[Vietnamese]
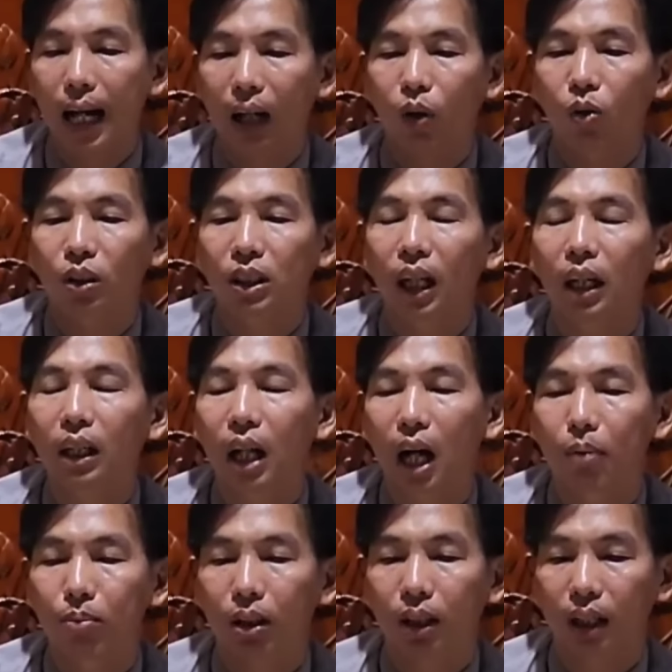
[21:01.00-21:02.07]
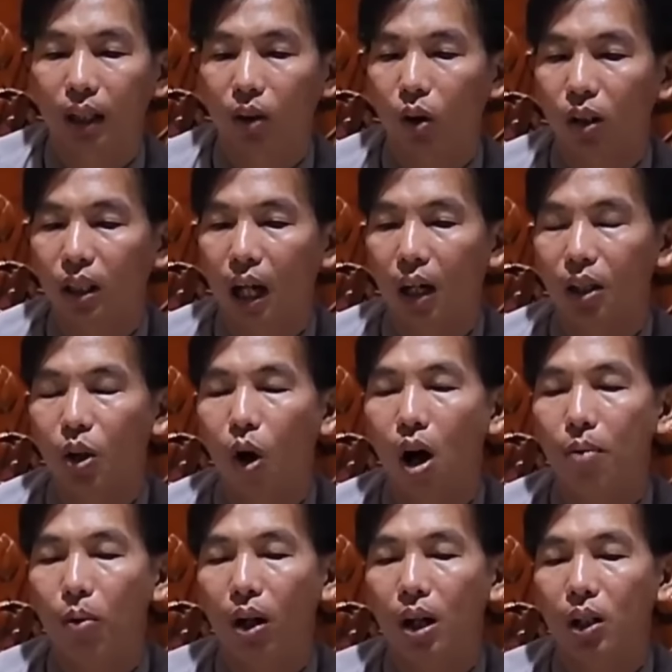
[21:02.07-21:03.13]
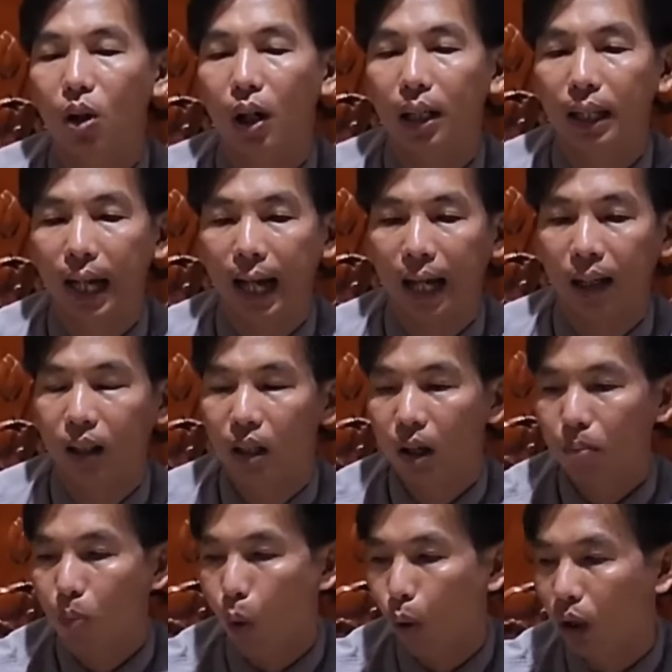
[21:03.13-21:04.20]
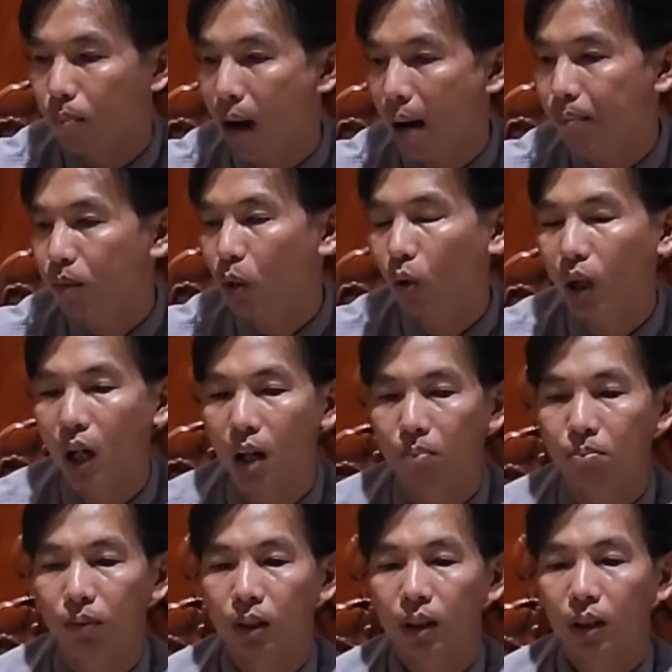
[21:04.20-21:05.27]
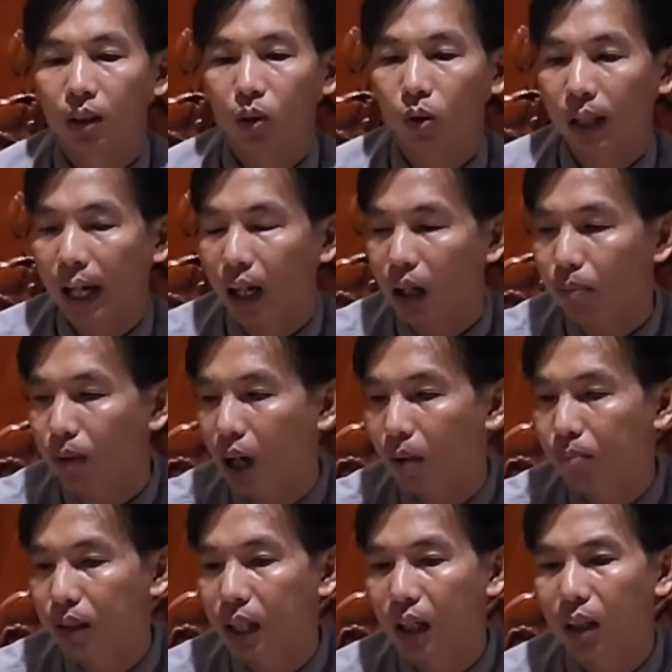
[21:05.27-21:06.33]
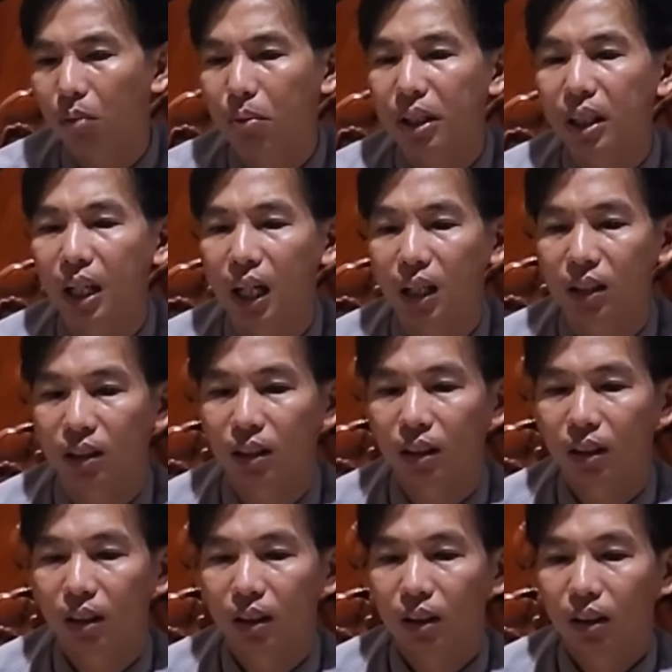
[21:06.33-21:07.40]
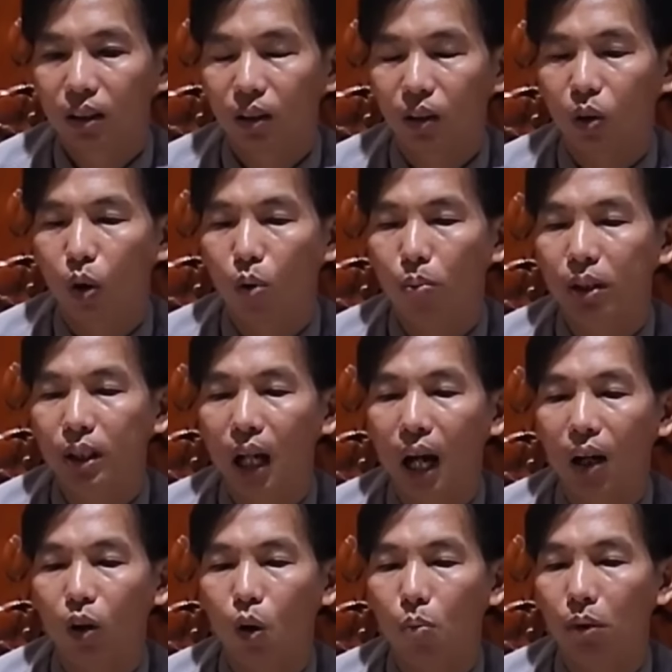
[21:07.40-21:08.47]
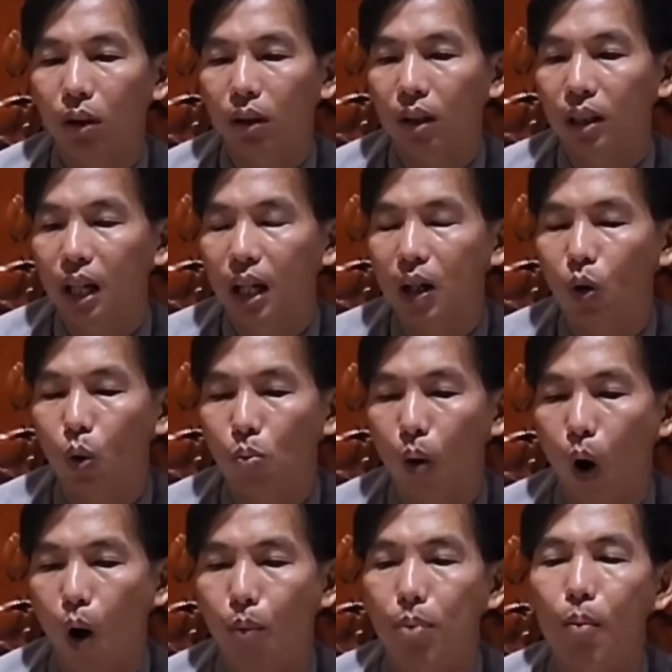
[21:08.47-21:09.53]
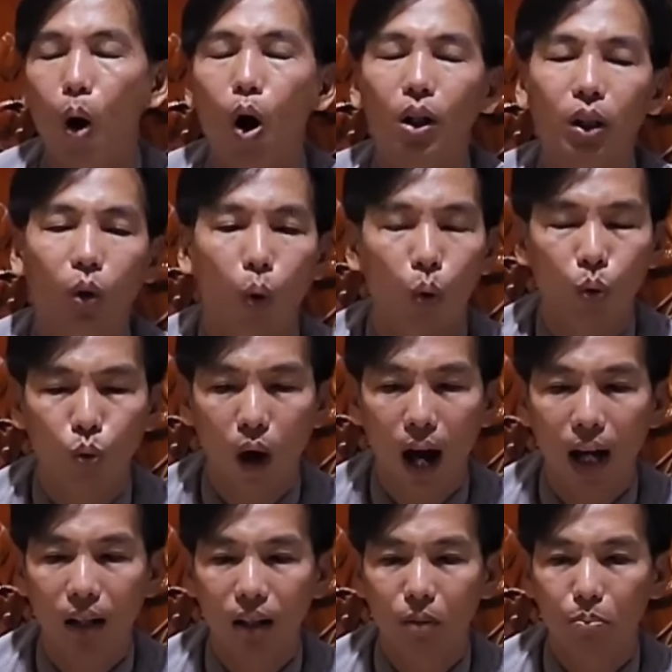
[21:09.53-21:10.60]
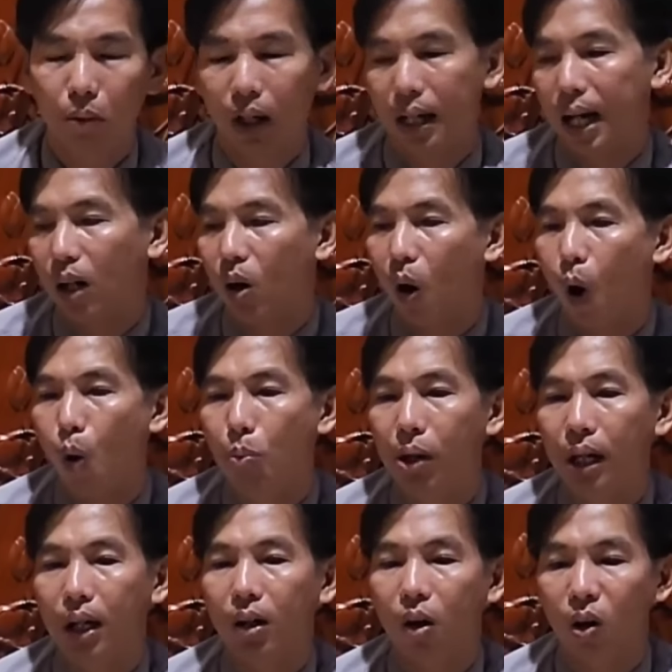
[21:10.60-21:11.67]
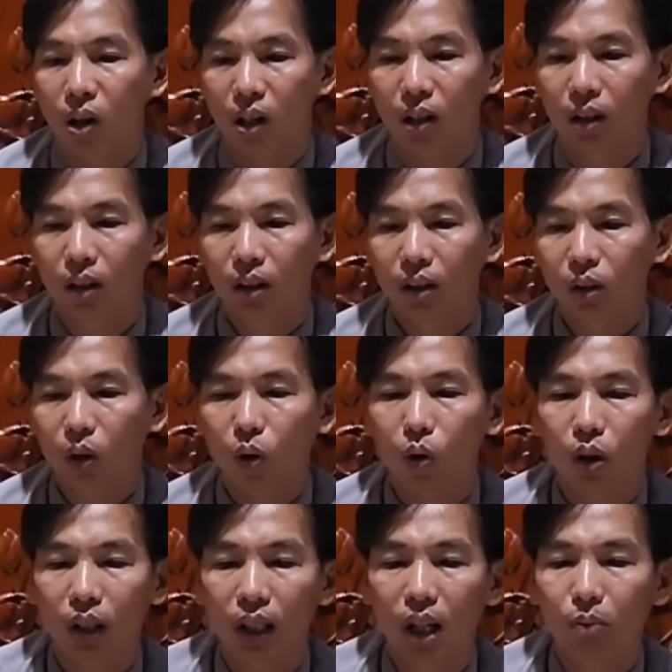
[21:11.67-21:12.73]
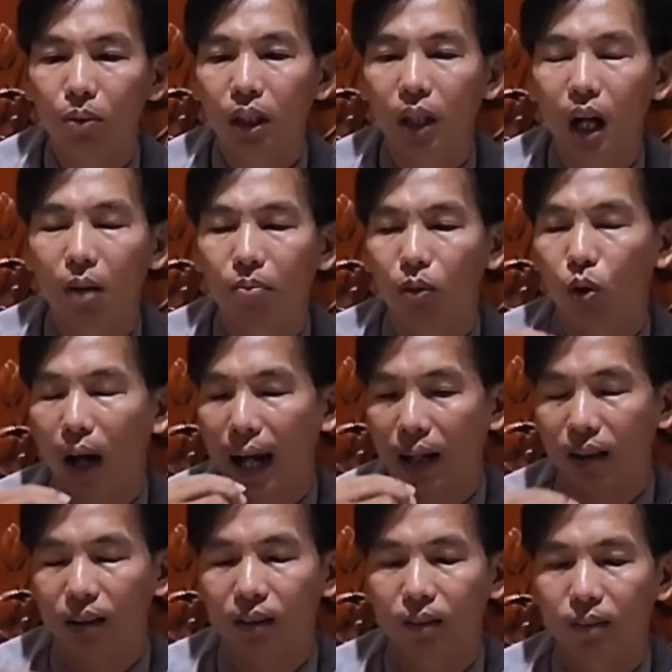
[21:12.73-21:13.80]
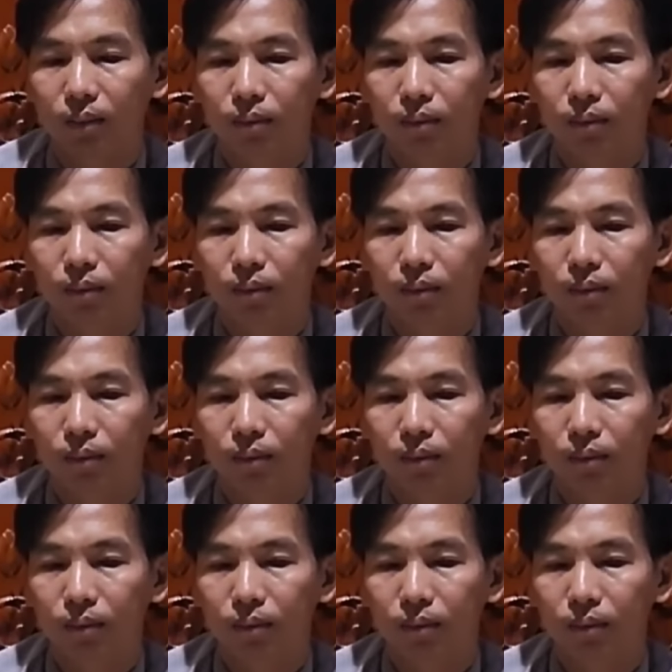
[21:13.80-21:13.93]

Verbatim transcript: ra là con xới cơm đó thì có trời gió một cơn gió đi ngang bụi nó bám vô cơm con thấy cái lớp cơm trên nó bị dơ rồi con mới sợ con mới vớt cả con bỏ mà bỏ thì uổng quá mình đang khổ mình đang khó thôi con vớt miếng cơm con ăn